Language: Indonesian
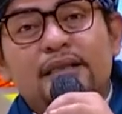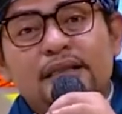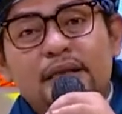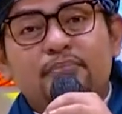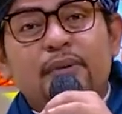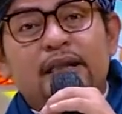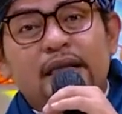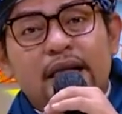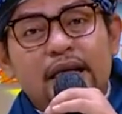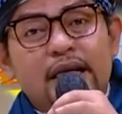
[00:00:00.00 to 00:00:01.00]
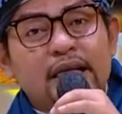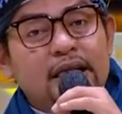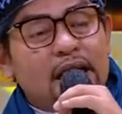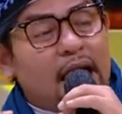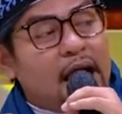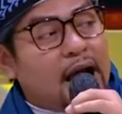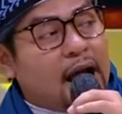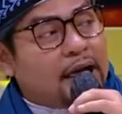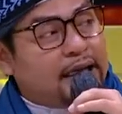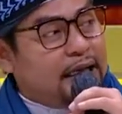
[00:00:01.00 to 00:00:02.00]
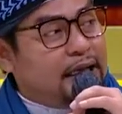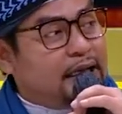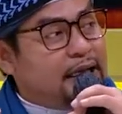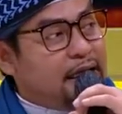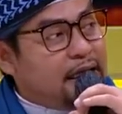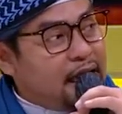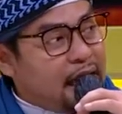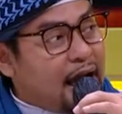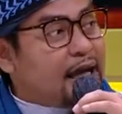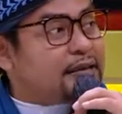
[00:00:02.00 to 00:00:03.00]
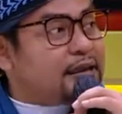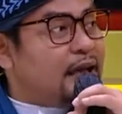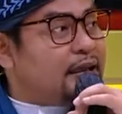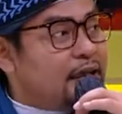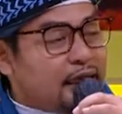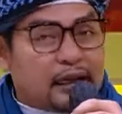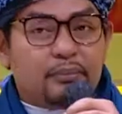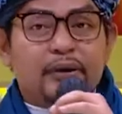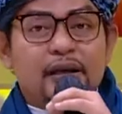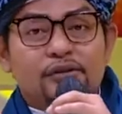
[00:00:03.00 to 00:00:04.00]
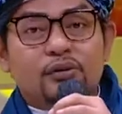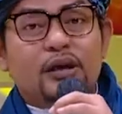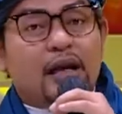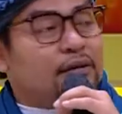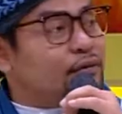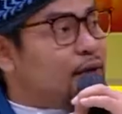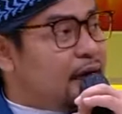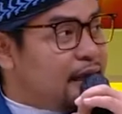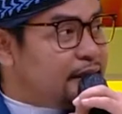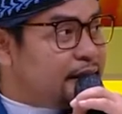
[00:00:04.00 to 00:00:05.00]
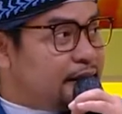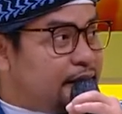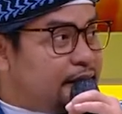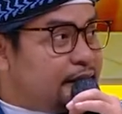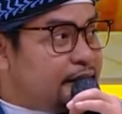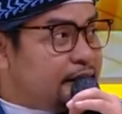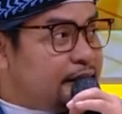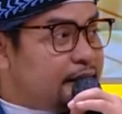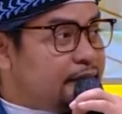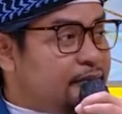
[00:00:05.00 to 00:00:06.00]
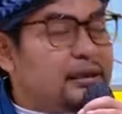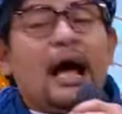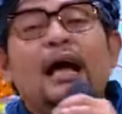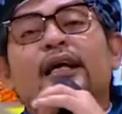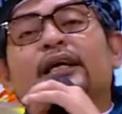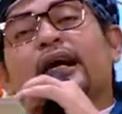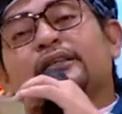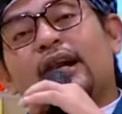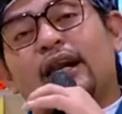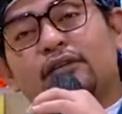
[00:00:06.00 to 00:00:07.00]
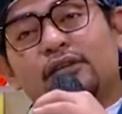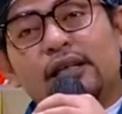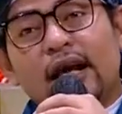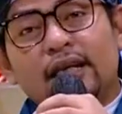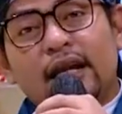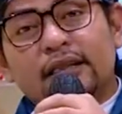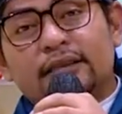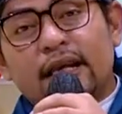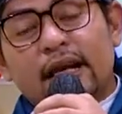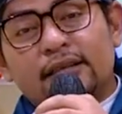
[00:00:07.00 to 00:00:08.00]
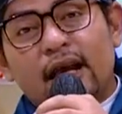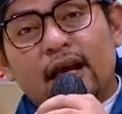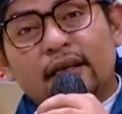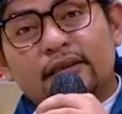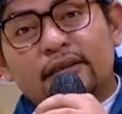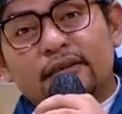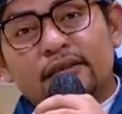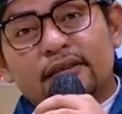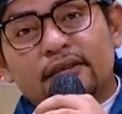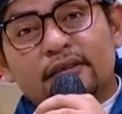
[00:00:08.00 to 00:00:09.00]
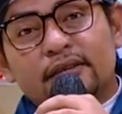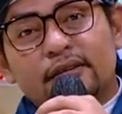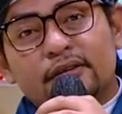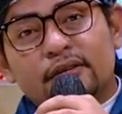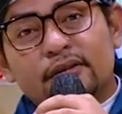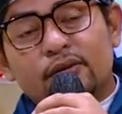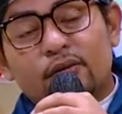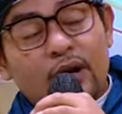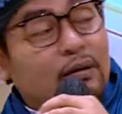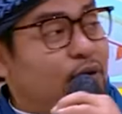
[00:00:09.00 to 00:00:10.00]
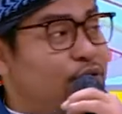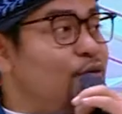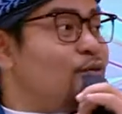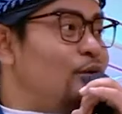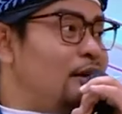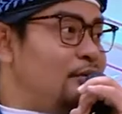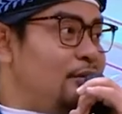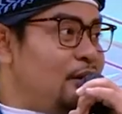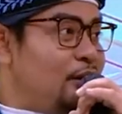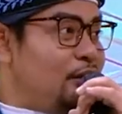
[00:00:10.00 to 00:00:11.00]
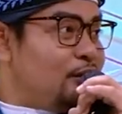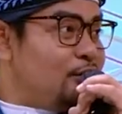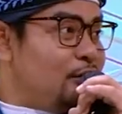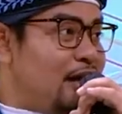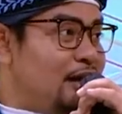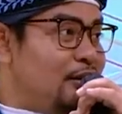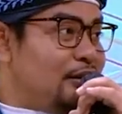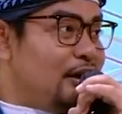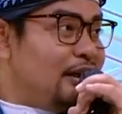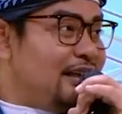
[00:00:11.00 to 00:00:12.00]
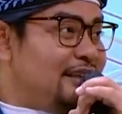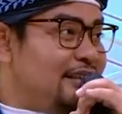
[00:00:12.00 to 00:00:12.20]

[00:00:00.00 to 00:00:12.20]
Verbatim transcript: sifat iri, dengki, hasad kepada saudara-saudaranya. Mm-hmm. Nah, yang selanjutnya adalah saya rasa kurang bersyukur kepada ah, Allah Subhanahu banget, Guru, pas